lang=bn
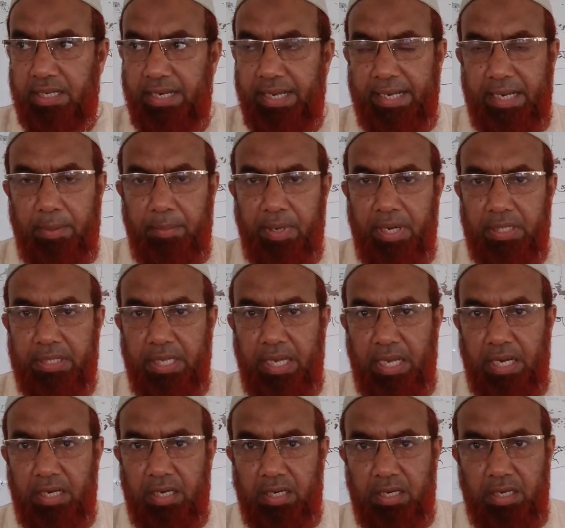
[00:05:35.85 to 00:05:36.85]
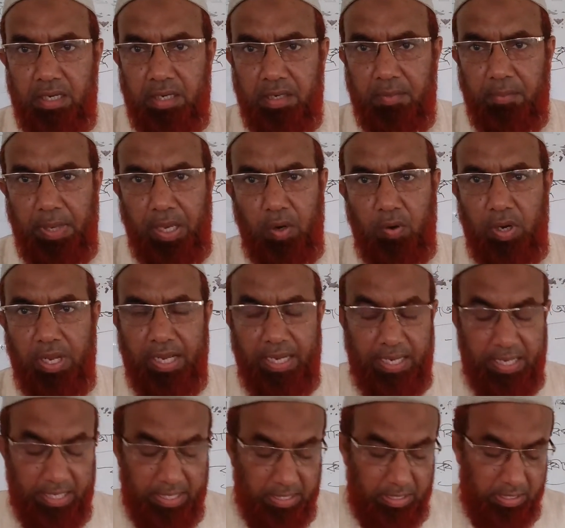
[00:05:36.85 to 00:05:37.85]
লেখাপড়া তার ভালো
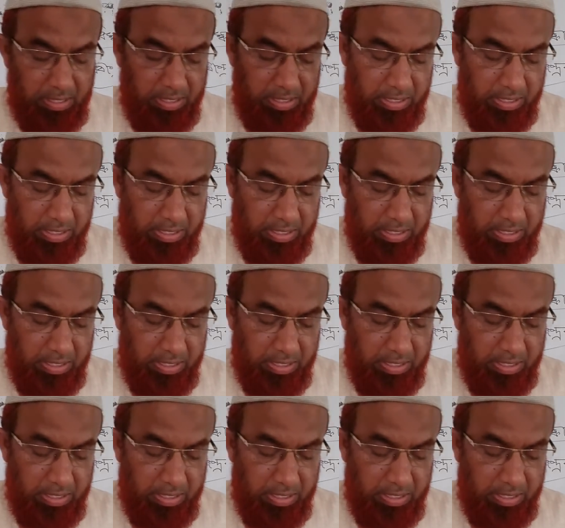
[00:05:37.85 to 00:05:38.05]
লাগে নাই